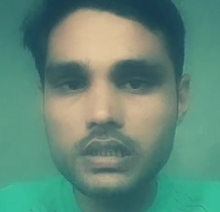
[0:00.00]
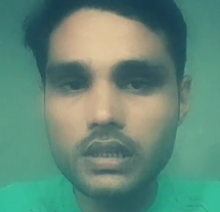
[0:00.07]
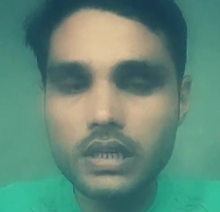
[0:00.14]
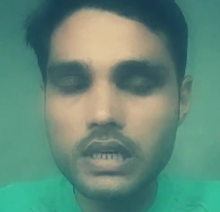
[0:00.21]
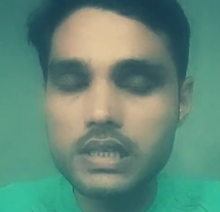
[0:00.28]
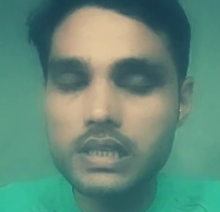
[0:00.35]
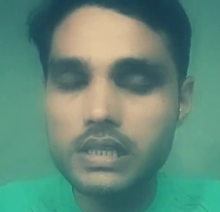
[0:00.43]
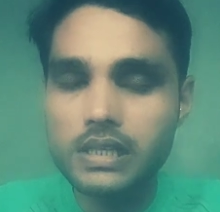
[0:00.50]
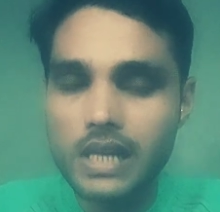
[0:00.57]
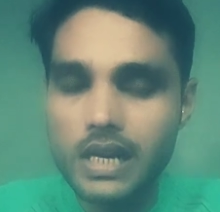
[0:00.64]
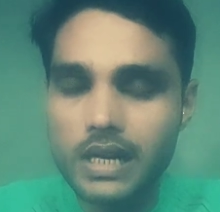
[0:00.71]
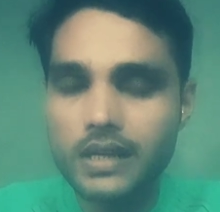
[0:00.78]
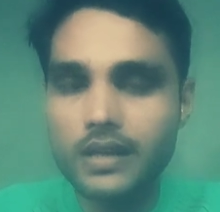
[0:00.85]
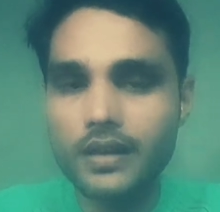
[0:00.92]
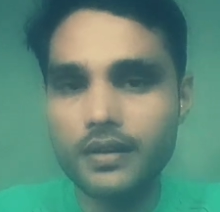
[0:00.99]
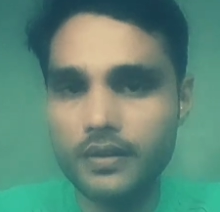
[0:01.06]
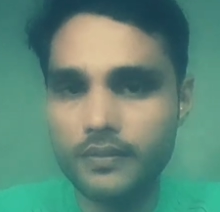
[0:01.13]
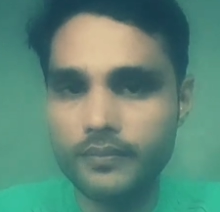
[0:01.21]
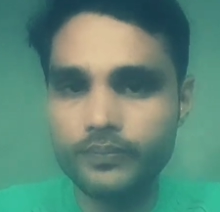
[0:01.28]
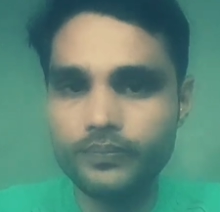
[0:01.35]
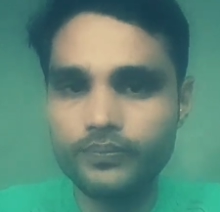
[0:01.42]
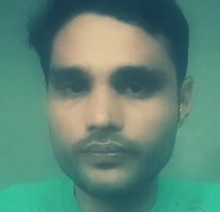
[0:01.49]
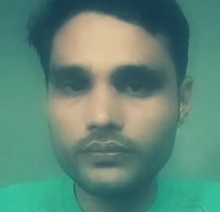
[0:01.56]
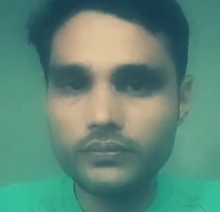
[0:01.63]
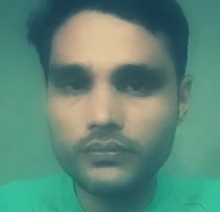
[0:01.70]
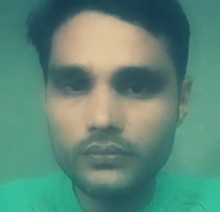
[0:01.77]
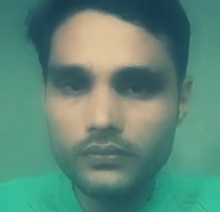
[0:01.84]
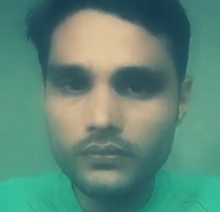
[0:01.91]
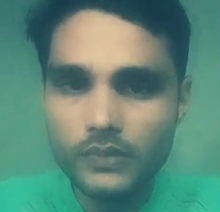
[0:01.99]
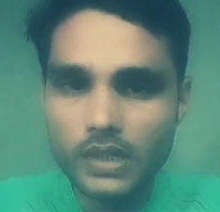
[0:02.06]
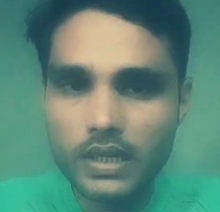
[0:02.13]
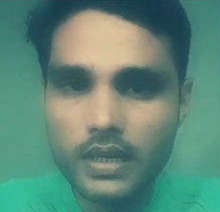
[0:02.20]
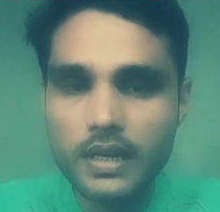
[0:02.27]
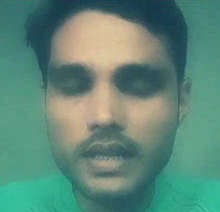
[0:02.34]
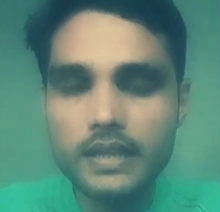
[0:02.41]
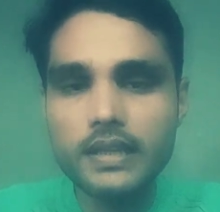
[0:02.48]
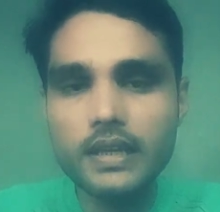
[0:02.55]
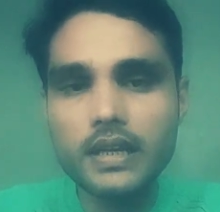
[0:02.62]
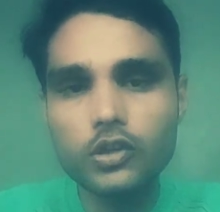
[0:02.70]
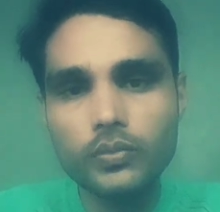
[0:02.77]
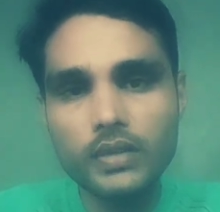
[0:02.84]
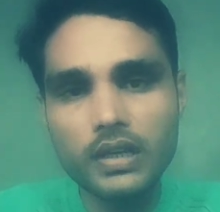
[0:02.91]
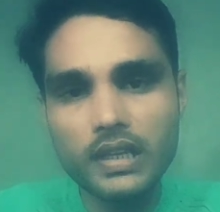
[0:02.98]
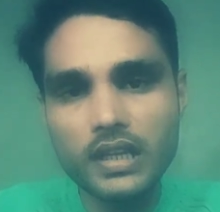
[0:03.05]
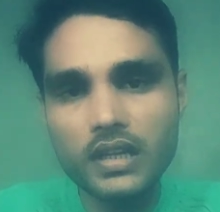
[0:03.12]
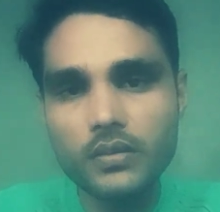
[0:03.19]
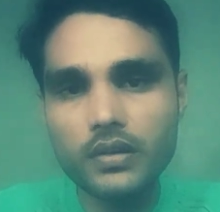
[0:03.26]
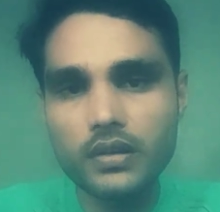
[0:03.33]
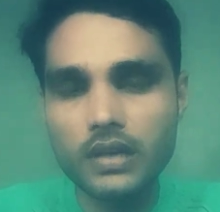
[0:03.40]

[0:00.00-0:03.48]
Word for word: कैसे सेलेक्ट करना है अगर नहीं देखा तो मैं लिंक